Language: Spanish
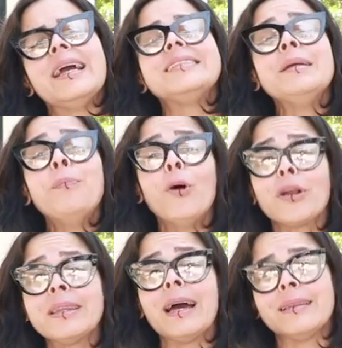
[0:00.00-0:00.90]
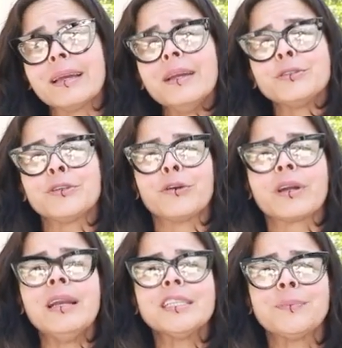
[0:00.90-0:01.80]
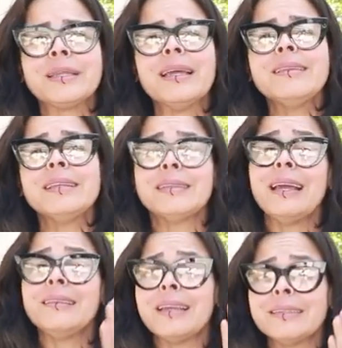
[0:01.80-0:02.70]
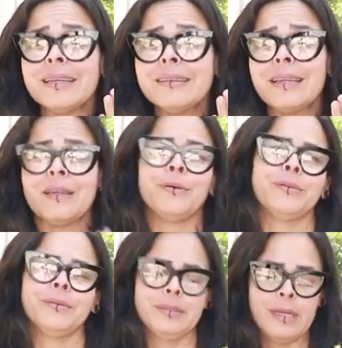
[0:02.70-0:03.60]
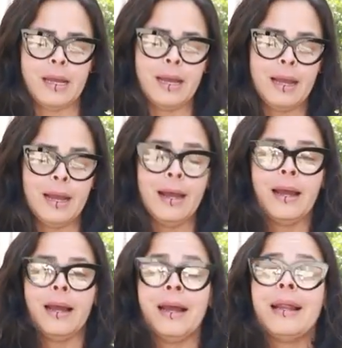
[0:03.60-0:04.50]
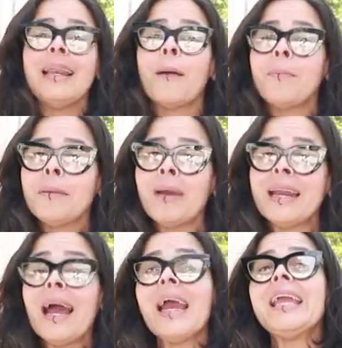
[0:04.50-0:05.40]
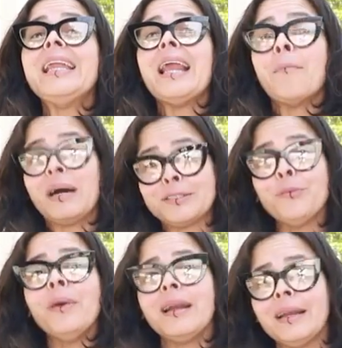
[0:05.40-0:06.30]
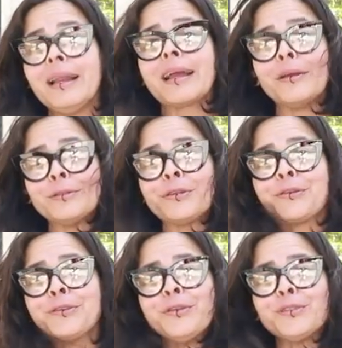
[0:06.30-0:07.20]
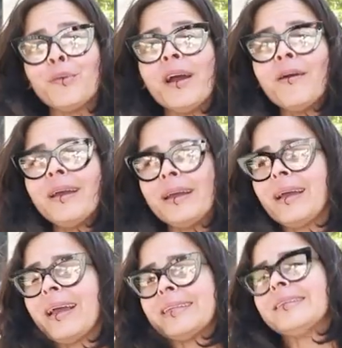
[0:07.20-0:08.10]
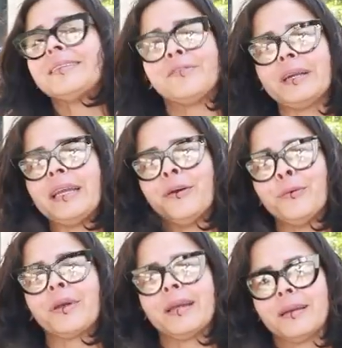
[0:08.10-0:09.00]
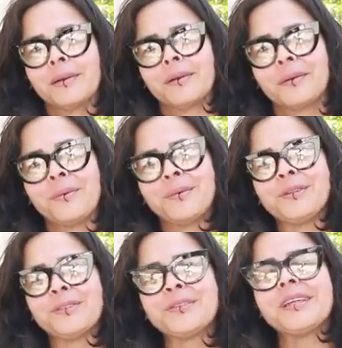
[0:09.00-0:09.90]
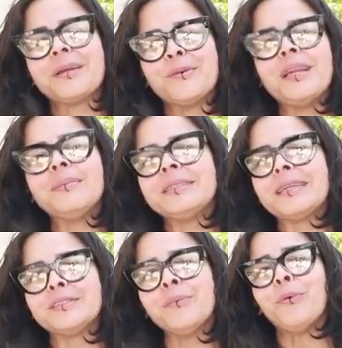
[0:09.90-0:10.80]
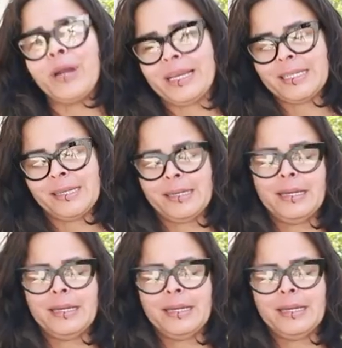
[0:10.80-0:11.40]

es importante que nos otorguen las patentes en tres sentidos. La primera y la más humana en la que nosotros nos mueve es Estefanía Duque, como nosotros seguimos la investigación por ella.